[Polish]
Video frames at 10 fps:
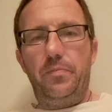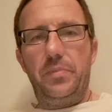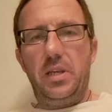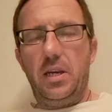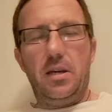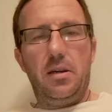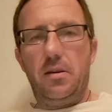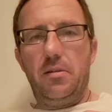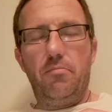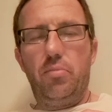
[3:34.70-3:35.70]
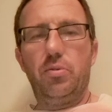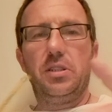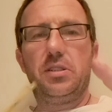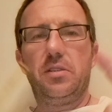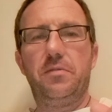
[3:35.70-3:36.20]
Nie. Bóg
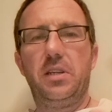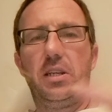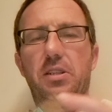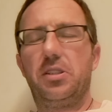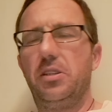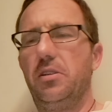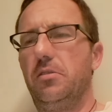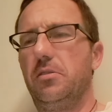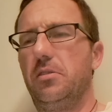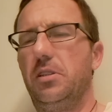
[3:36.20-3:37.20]
jest większy od